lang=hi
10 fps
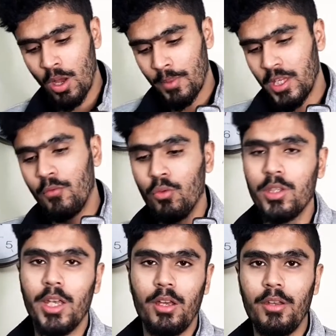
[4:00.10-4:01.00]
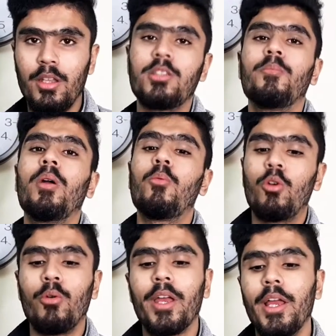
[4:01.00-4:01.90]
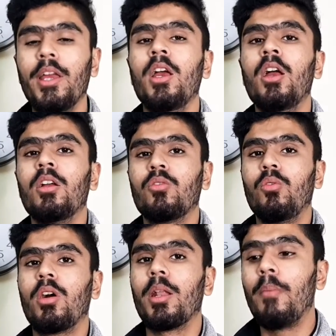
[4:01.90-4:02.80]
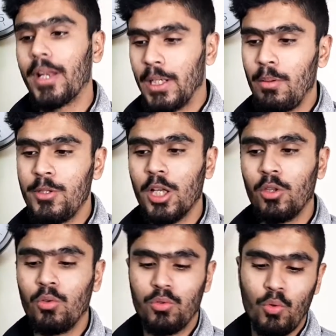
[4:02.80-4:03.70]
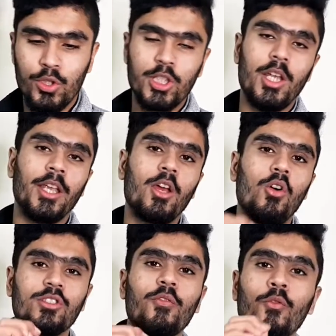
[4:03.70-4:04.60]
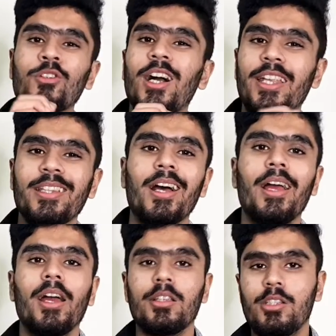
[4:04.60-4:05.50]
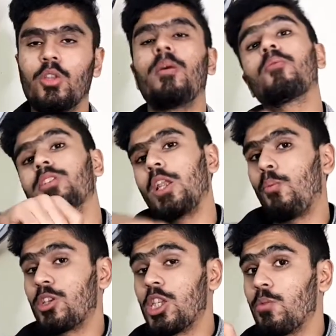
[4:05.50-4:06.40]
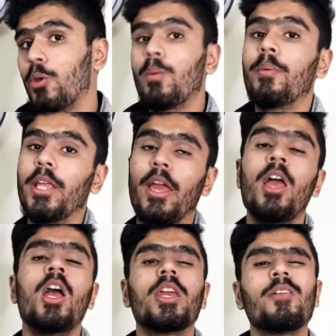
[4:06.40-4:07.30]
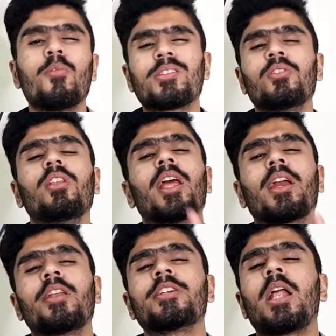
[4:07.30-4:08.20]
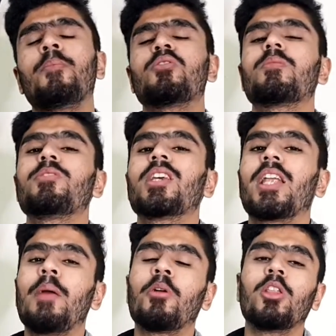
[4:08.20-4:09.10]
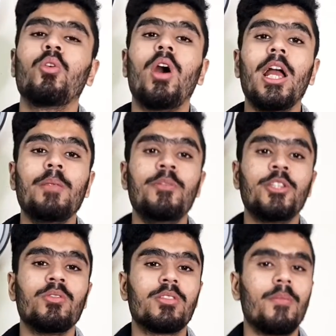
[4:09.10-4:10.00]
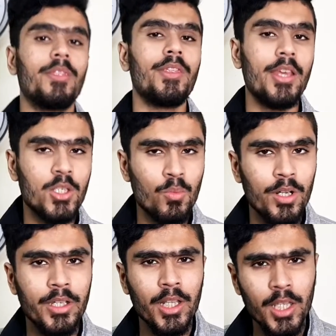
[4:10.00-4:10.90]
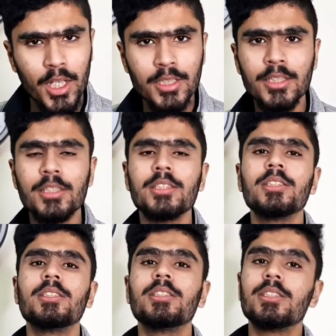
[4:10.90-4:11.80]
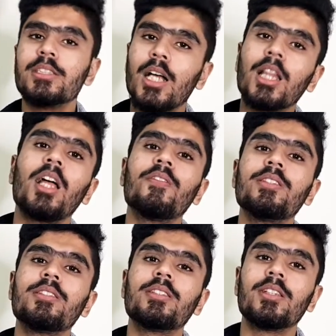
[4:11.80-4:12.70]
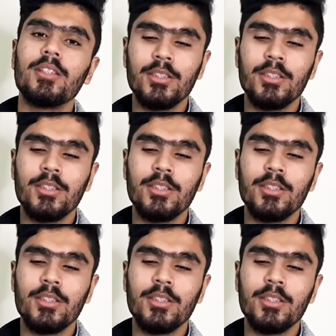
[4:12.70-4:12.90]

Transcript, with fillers: आपने ये फ़ोन नहीं खरीदना जब भी आपको कोई कहे तो अगर मार्केट में भी जाते हो तो सोच के जाना कि कौन सा फ़ोन खरीदना है अच्छा तो मैं आपको सारे ऑप्शन इस वीडियो में बताएं ये वीडियो पसंद लाइक तो करना चाहे सब्सक्राइब कर दो आई एल मीट यू सब नेक्स्ट वन टिल देन अल्लाह हाफिज़